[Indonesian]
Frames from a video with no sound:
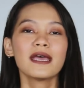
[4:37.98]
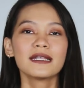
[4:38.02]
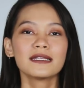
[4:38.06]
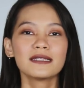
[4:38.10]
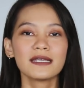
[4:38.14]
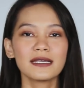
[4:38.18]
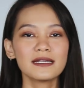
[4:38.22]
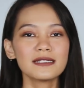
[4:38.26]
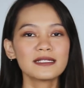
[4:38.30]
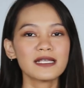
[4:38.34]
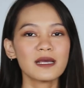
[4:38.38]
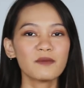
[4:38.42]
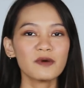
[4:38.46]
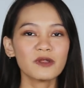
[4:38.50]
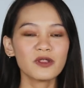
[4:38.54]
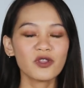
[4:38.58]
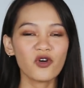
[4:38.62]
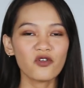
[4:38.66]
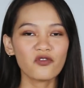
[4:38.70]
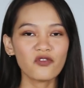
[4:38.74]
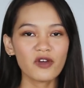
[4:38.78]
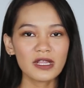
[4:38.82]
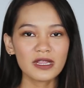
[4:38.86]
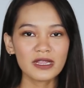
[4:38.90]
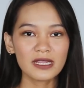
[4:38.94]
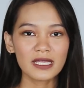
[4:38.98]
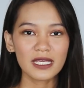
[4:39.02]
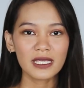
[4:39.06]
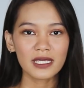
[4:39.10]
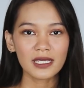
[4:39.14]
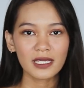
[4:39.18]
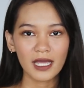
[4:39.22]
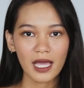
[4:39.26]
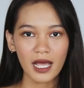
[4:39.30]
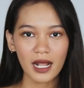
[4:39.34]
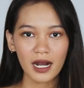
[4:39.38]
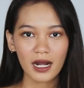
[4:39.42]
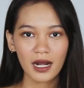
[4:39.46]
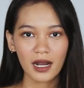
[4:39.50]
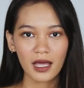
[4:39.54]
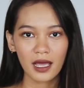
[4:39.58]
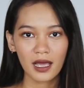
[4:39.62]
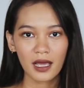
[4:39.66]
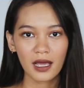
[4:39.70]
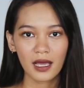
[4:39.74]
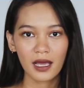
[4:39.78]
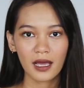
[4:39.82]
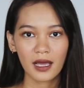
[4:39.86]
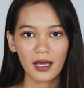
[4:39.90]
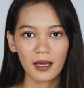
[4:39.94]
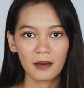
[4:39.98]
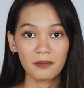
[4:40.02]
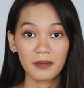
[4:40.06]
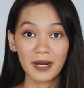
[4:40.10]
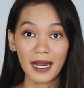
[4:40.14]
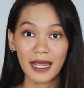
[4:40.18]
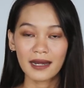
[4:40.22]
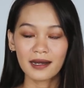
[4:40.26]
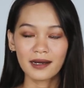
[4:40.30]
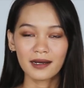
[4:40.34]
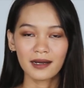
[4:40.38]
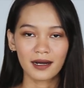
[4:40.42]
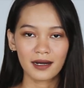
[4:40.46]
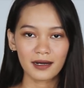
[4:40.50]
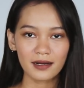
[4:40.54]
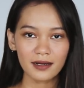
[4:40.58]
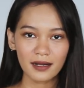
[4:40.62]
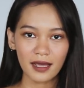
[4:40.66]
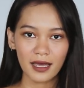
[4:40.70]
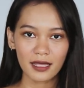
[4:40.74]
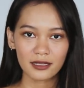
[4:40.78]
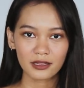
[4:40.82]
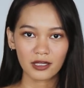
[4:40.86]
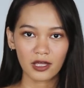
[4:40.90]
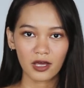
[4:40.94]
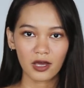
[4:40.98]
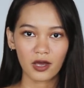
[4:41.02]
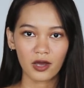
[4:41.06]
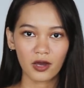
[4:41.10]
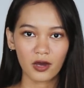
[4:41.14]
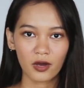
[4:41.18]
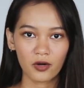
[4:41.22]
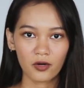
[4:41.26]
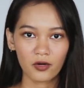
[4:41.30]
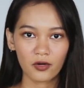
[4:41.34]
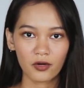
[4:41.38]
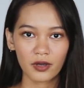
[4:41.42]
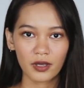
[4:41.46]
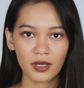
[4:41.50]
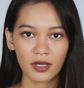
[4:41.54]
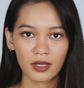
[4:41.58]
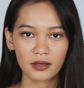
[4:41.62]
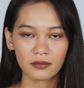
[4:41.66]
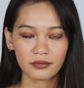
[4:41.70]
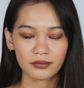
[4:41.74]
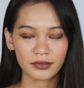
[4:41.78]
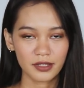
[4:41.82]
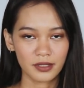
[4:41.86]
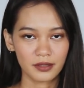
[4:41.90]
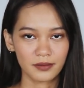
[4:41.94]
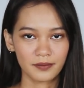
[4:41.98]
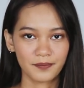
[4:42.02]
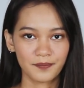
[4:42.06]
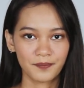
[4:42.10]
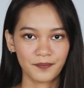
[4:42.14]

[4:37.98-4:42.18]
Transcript: Jadi sahabat Nova tinggal uh, blender atau iya.